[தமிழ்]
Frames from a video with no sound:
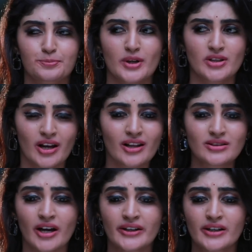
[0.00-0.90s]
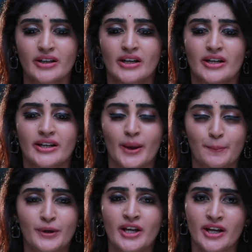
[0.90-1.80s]
இப்ப அதெல்லாம் தாண்டி
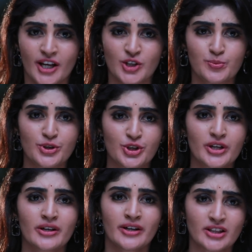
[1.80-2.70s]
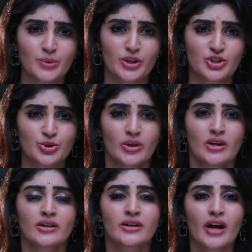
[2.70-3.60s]
எப்ப நீ என்கேஜ்மெண்ட் ரிங்க எடுத்து வச்சு
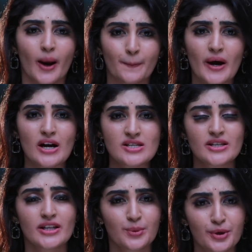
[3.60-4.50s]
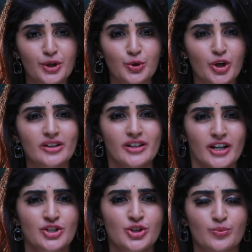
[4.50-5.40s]
என் அப்பா ஆசை நிறைவேற
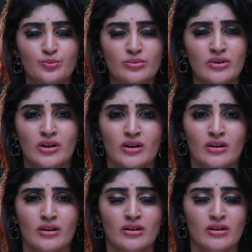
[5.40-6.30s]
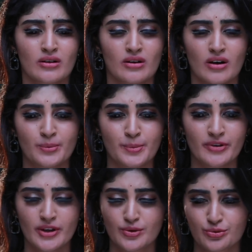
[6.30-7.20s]
கூடாதுன்னு நினைச்சியோ அப்பவே
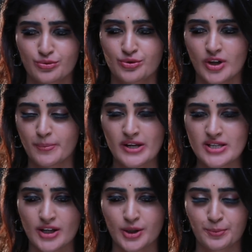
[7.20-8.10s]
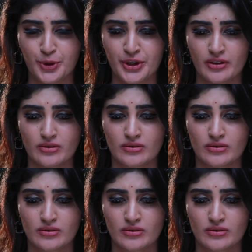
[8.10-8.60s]
உன் கூட பேச எனக்கு பிடிக்கல